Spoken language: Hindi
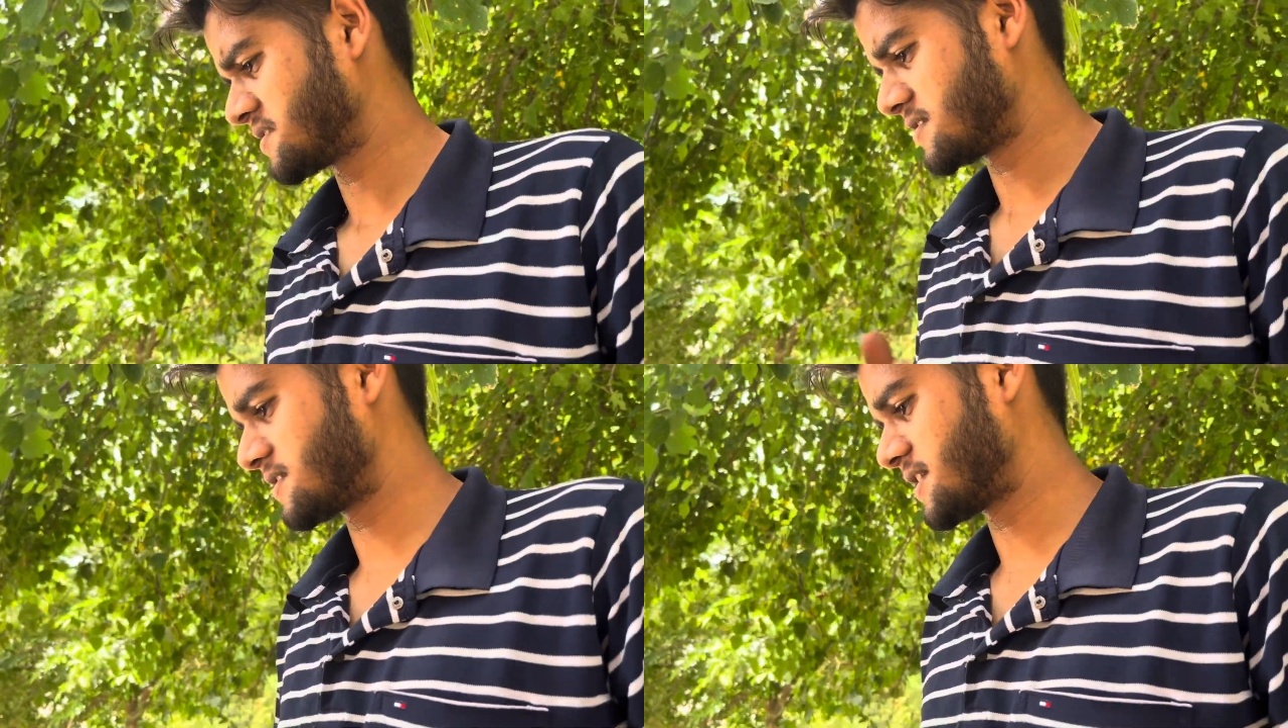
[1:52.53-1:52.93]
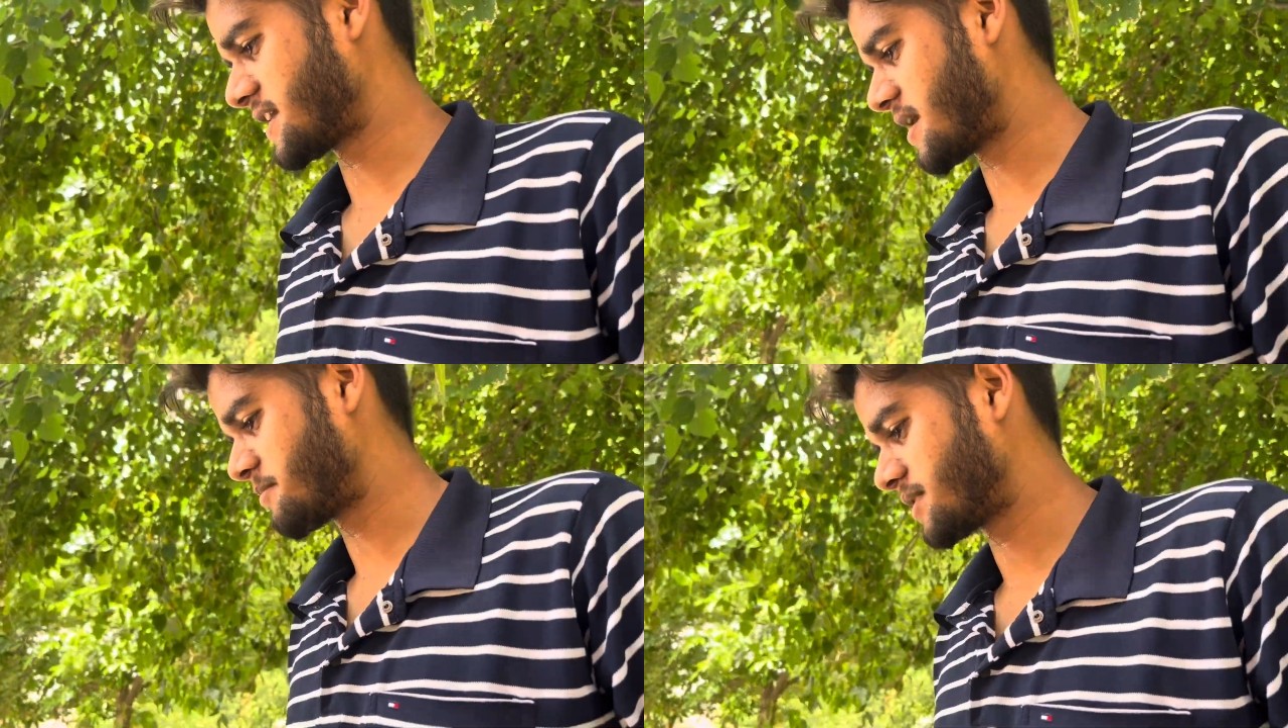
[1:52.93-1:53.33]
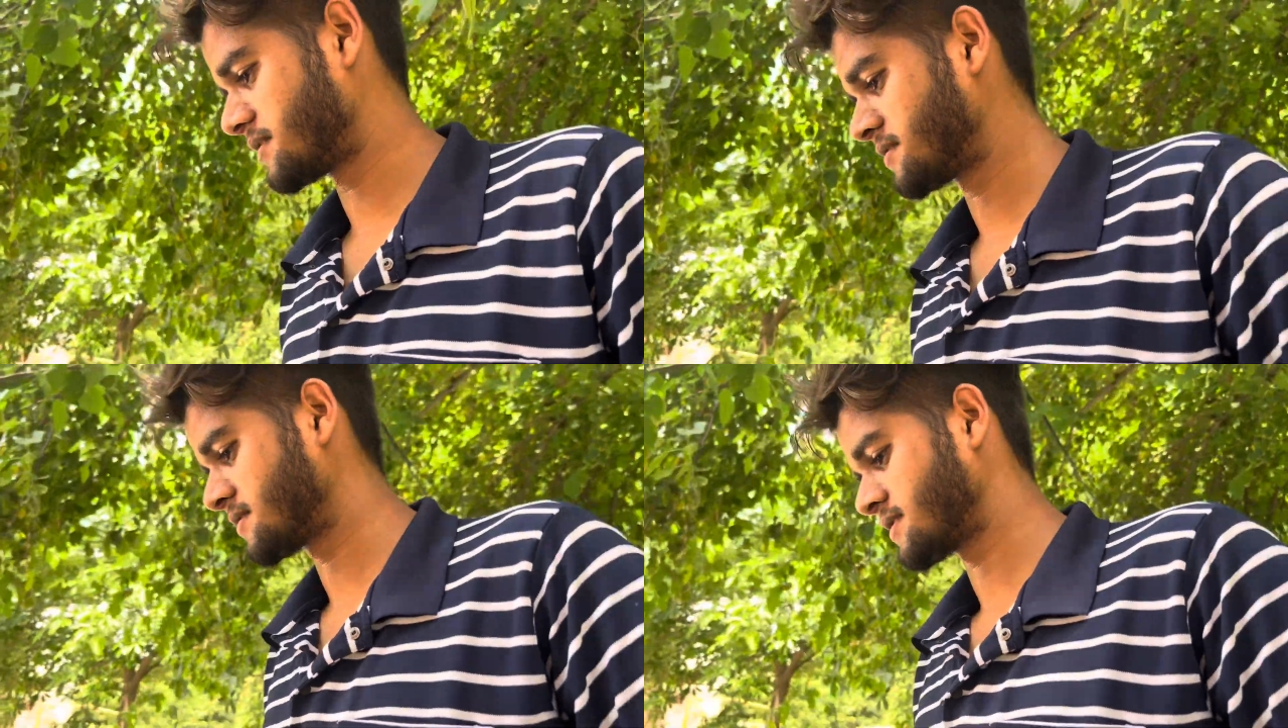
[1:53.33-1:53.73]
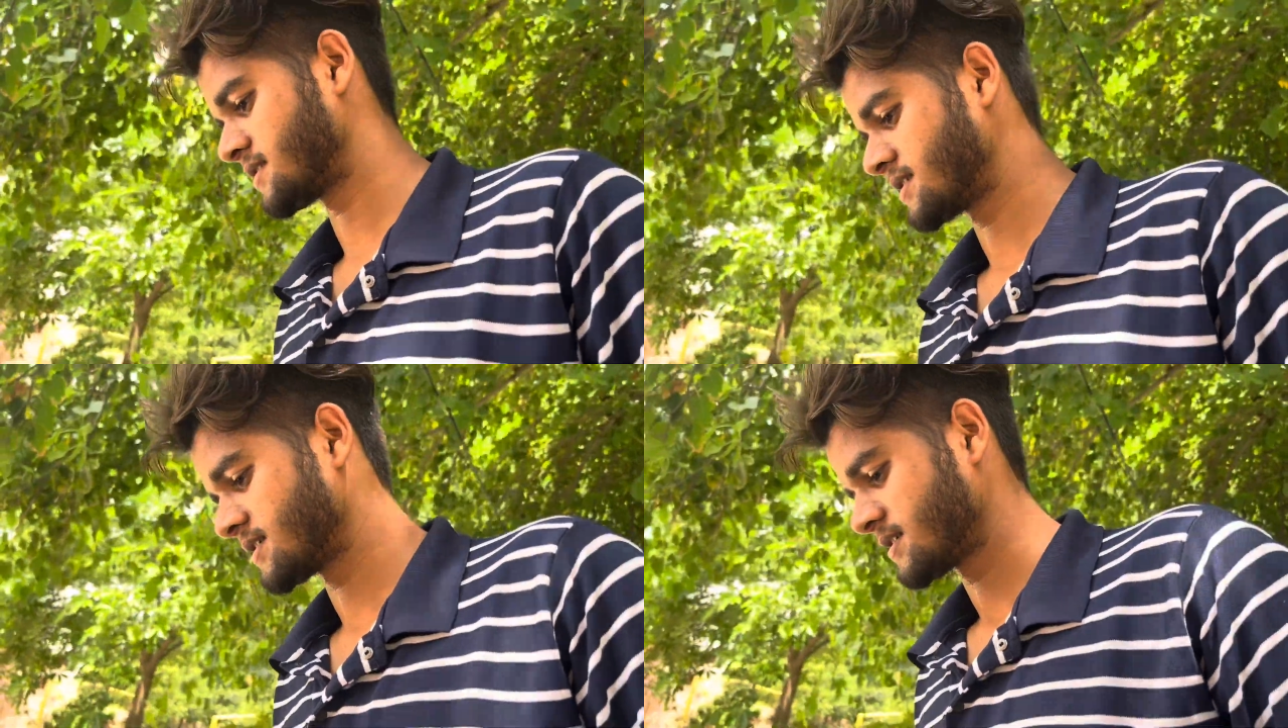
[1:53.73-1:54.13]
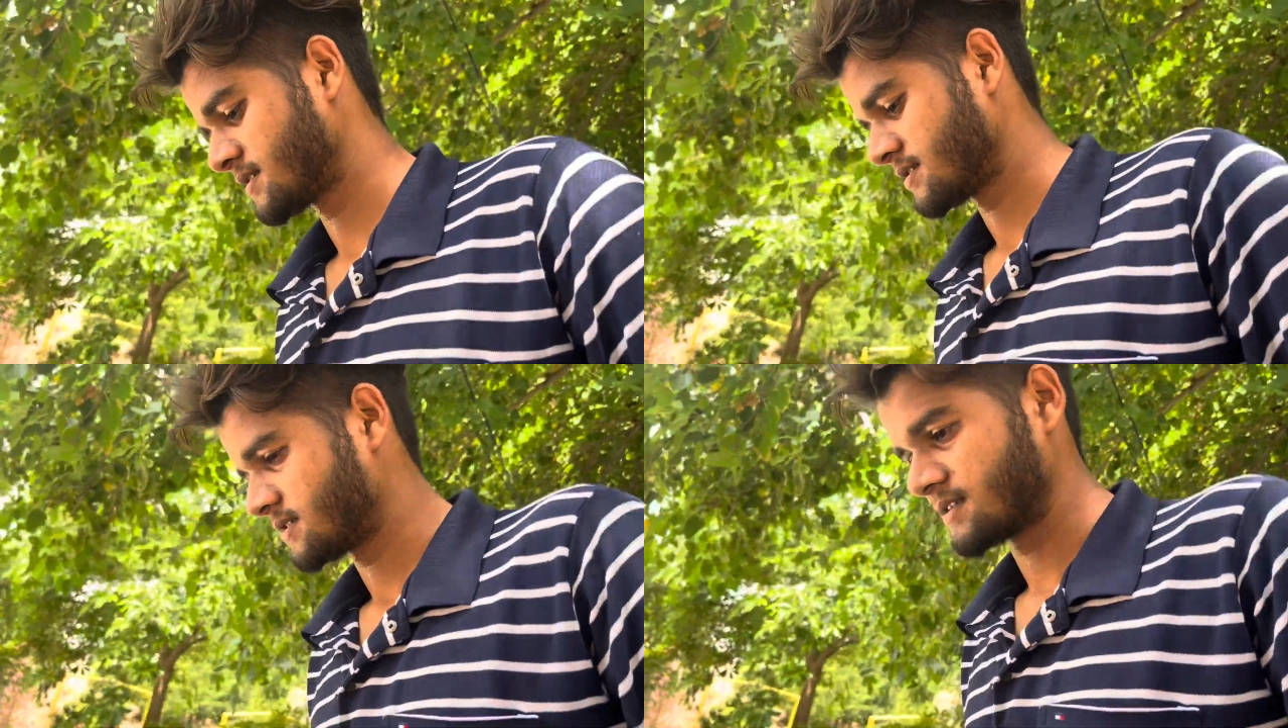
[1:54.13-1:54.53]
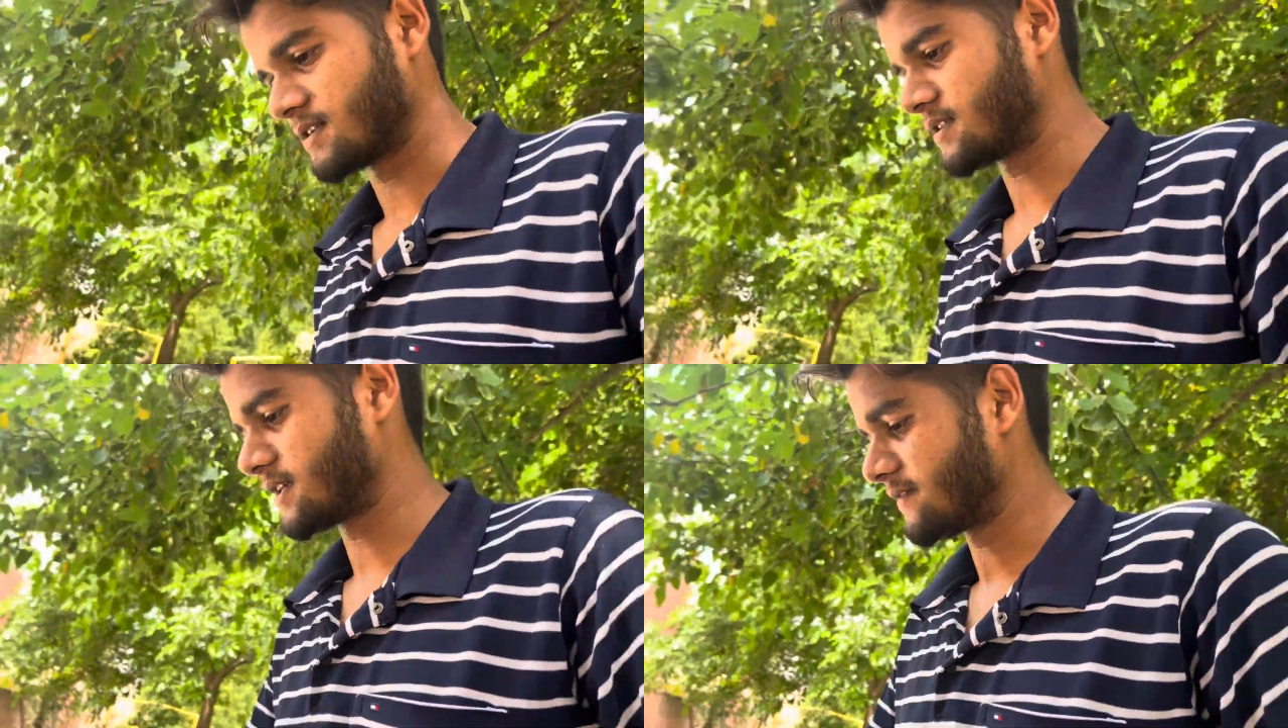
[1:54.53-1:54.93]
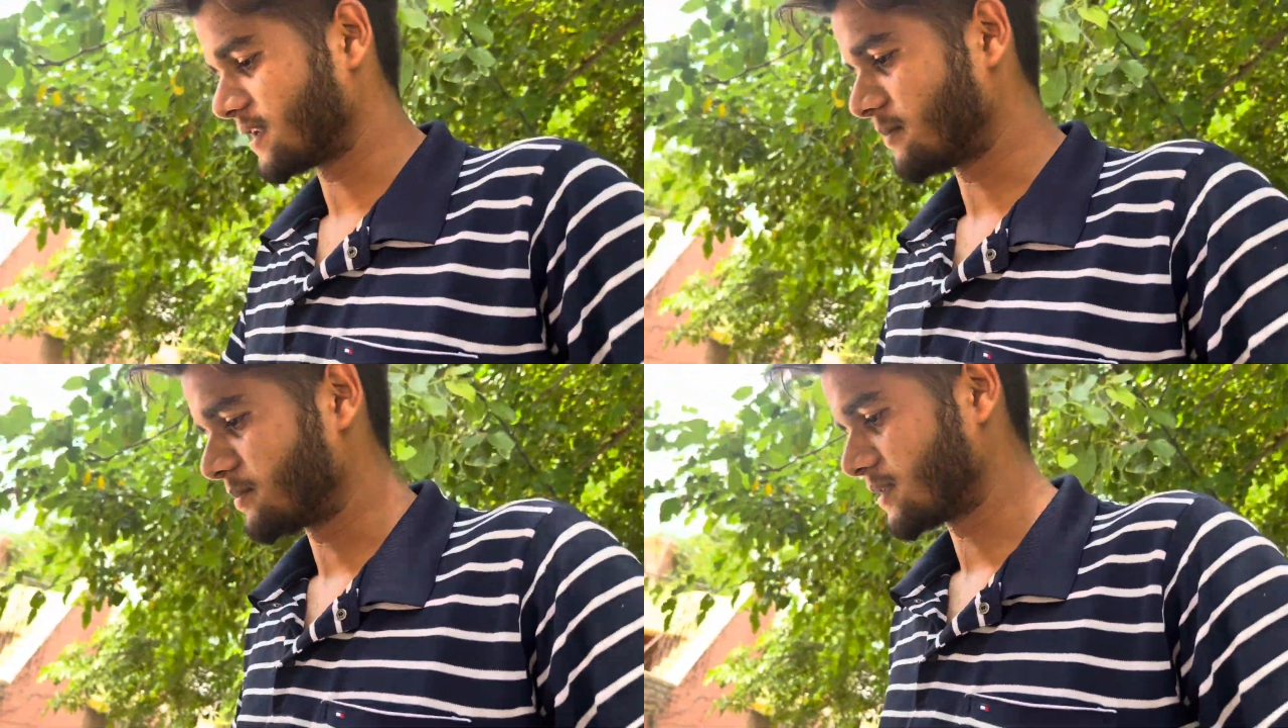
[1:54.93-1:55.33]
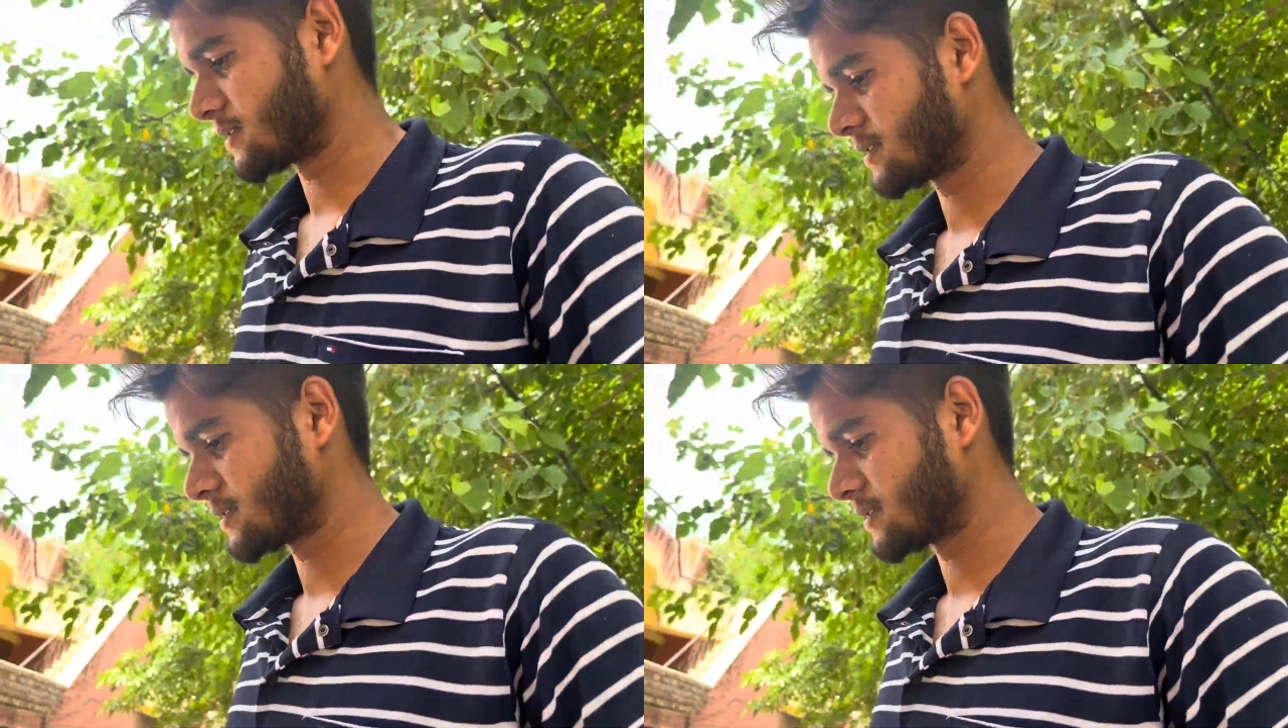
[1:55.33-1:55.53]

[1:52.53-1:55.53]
नथिंग हैपन नथिंग विल हैपन